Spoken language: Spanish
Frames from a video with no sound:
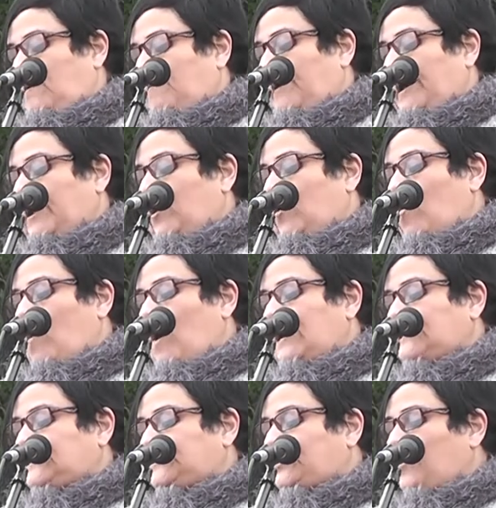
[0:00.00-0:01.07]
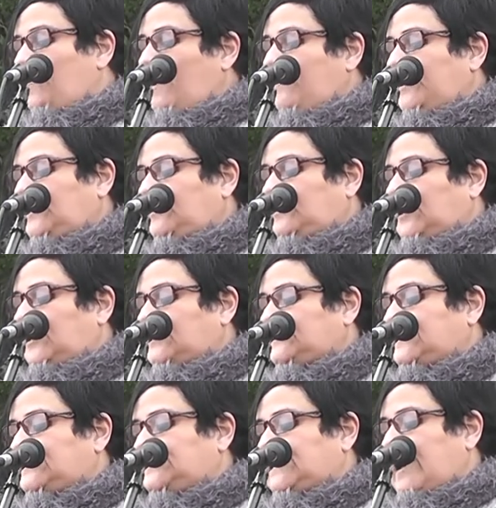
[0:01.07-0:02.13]
para lo cual es sumamente
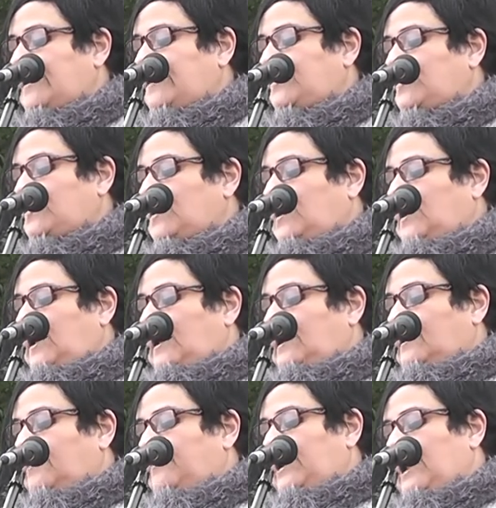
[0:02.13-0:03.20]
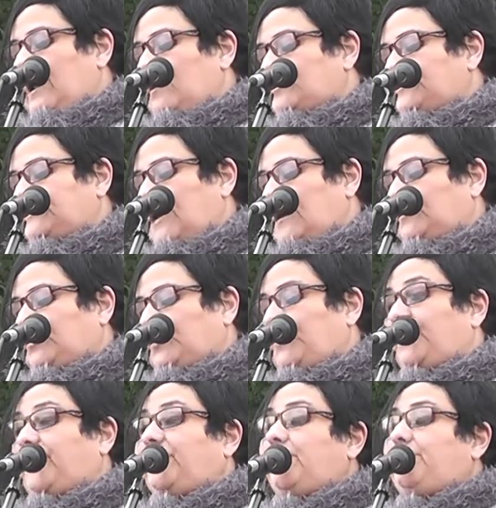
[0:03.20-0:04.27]
necesario revelar los
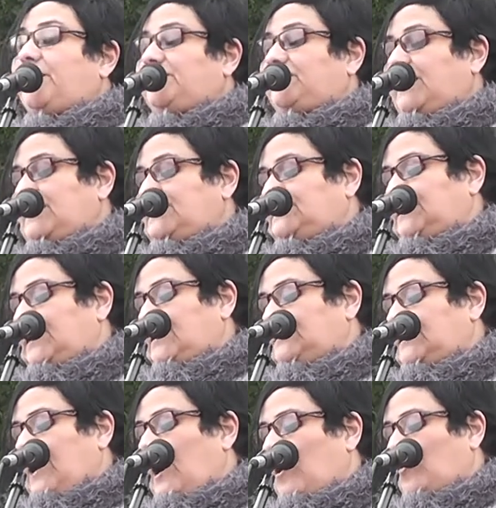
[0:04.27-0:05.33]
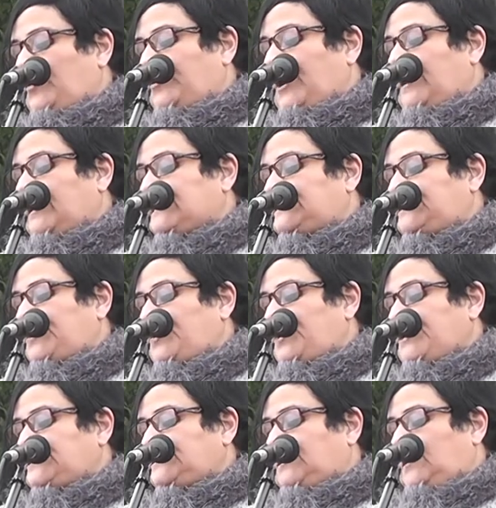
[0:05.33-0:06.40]
actos de dependencias a otras
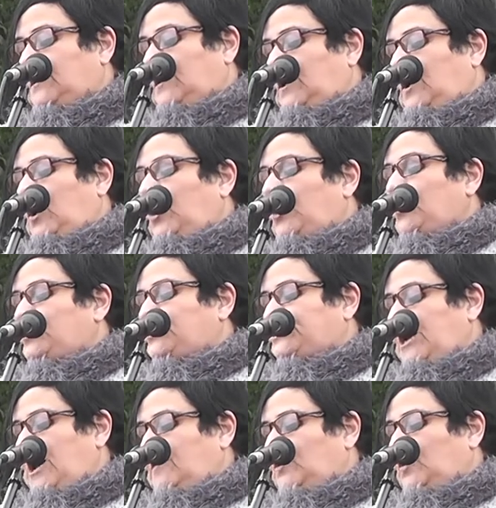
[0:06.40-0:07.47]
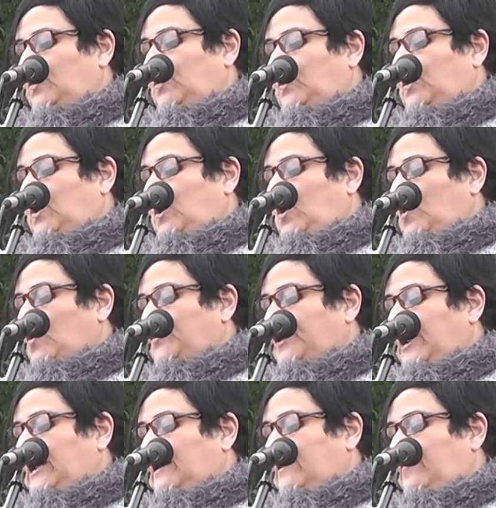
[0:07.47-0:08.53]
naciones, luchando
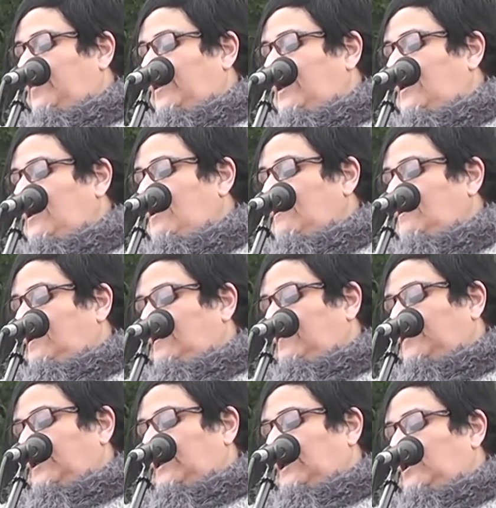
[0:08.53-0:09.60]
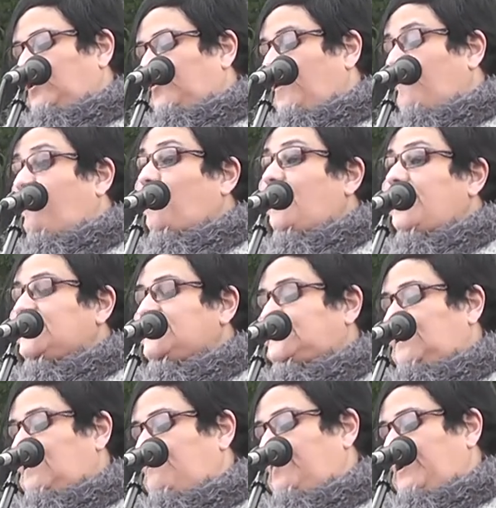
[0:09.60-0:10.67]
contra la idea de que lo de afuera
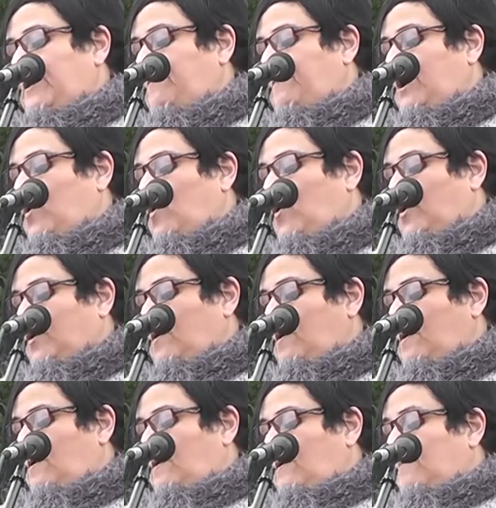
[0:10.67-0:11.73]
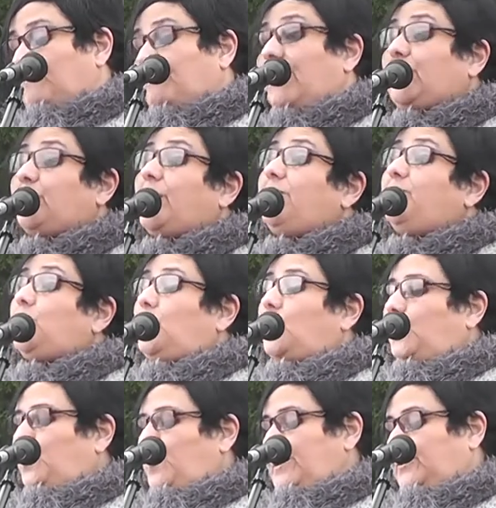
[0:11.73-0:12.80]
siempre es mejor, valorando
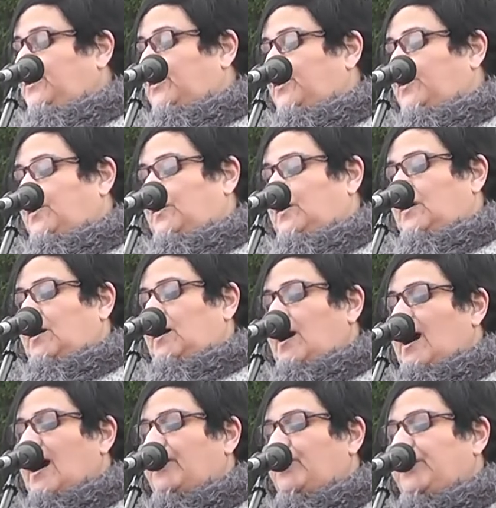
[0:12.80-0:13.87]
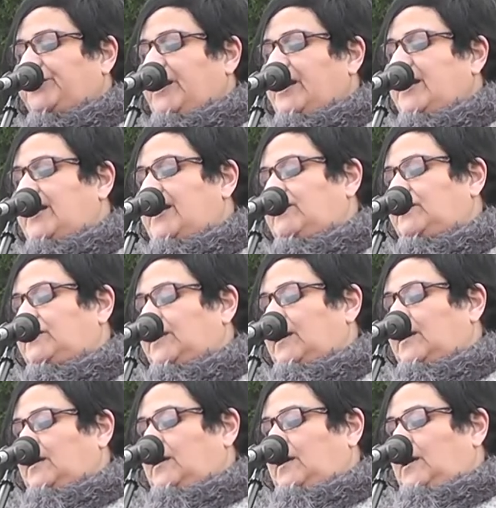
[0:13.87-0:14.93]
lo nuestro, a nuestra
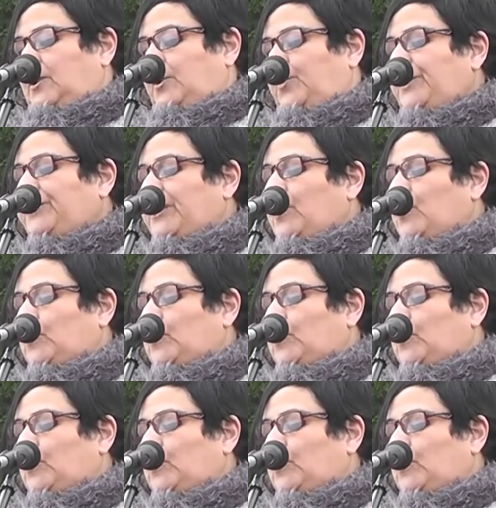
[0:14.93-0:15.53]
gente, nuestra